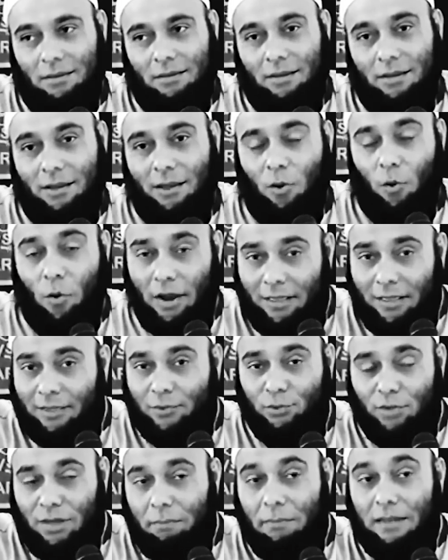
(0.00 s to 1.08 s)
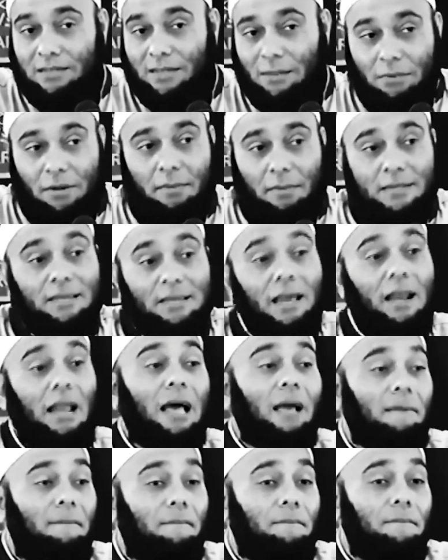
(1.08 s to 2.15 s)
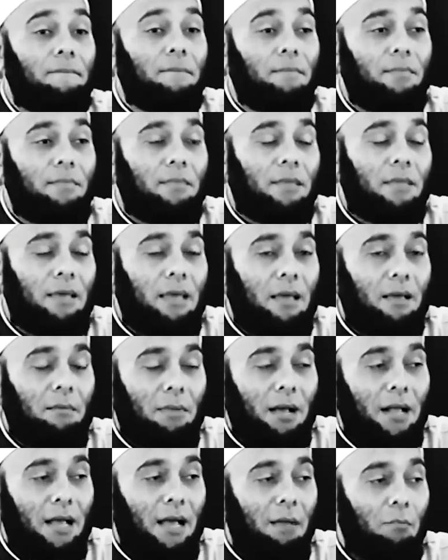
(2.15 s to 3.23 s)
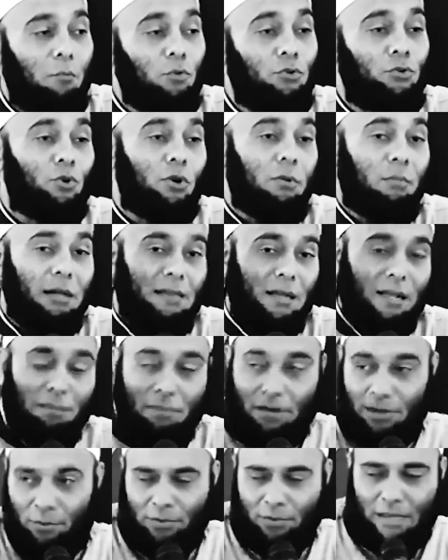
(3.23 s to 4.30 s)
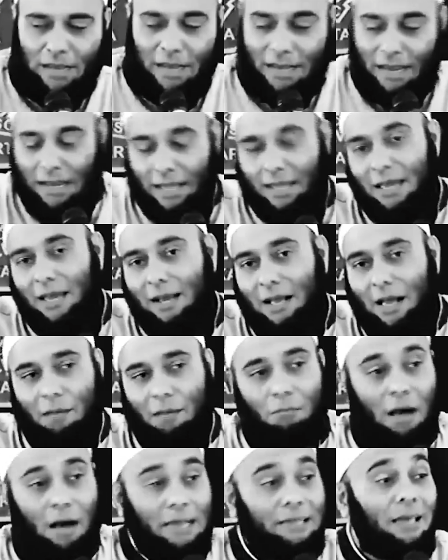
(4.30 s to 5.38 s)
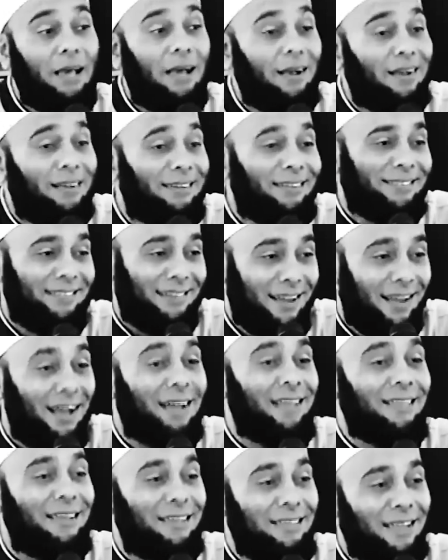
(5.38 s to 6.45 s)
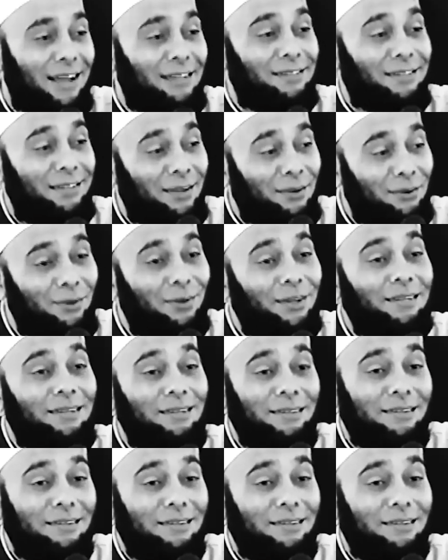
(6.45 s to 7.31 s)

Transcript: Jadi kalau wanita sudah mensnya bermasalah, ya maka muncul masalah berikutnya. Laki-laki ada nggak? Banyak. Tenang aja, jangan senang duluan.